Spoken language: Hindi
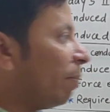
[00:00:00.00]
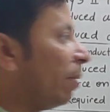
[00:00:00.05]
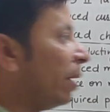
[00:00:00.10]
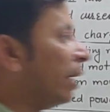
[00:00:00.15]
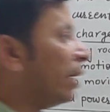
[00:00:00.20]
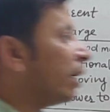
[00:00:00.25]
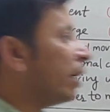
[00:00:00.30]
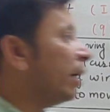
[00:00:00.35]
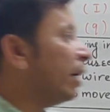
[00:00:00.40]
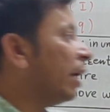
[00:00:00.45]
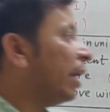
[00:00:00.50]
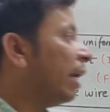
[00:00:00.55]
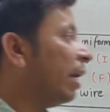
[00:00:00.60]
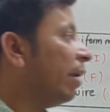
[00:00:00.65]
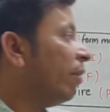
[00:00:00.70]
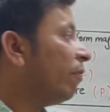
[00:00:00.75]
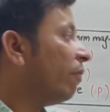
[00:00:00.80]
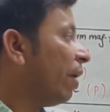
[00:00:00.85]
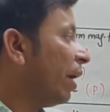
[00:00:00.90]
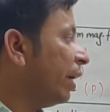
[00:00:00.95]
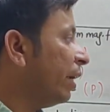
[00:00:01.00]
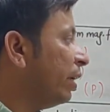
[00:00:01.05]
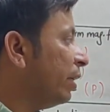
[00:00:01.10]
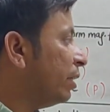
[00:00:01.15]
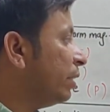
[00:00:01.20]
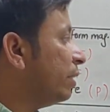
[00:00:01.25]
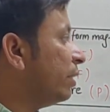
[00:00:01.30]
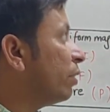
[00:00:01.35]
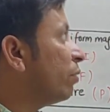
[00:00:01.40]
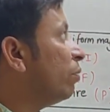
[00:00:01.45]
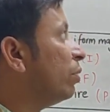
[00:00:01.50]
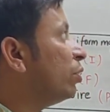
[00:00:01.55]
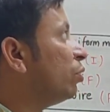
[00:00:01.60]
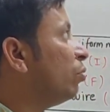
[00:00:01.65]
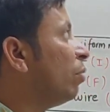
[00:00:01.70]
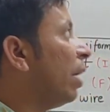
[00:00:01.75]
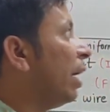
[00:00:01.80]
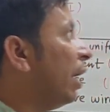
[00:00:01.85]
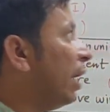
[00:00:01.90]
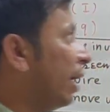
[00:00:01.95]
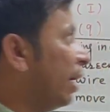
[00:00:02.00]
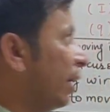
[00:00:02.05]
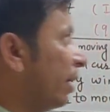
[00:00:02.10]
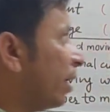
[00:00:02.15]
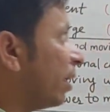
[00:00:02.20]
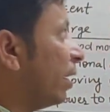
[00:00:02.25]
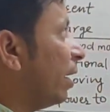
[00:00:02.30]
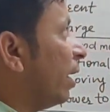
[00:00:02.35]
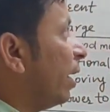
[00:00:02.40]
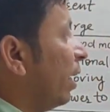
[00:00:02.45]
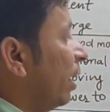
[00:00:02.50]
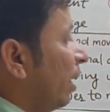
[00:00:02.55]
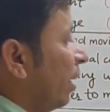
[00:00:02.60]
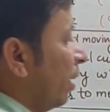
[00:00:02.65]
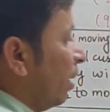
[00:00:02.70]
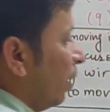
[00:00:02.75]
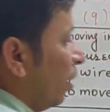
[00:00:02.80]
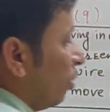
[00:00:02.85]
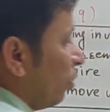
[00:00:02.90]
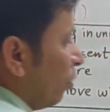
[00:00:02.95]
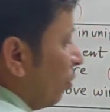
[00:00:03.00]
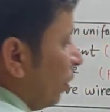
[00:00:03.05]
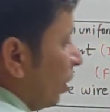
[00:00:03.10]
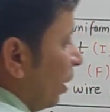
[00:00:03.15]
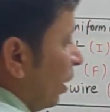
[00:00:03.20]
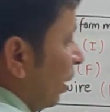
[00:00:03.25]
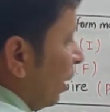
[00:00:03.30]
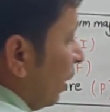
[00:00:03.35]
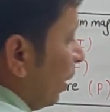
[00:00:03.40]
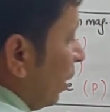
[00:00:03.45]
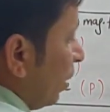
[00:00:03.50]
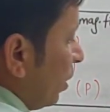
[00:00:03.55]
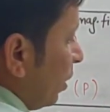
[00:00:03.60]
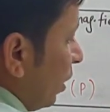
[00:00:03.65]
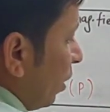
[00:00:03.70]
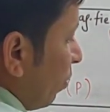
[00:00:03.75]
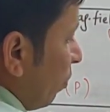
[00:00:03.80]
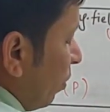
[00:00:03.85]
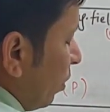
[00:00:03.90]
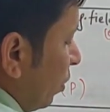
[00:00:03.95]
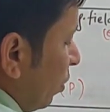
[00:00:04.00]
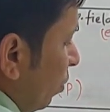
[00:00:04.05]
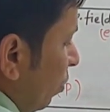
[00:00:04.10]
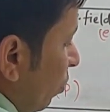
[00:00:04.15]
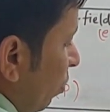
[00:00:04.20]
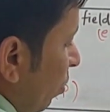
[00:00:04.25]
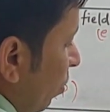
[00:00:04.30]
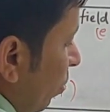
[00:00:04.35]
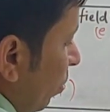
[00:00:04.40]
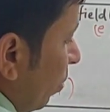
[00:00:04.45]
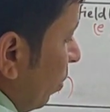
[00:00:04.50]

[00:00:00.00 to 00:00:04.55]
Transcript: अप्लाई करना है फाइव इज इक्वल टू एल आई रखना है तो ई इज इक्व टू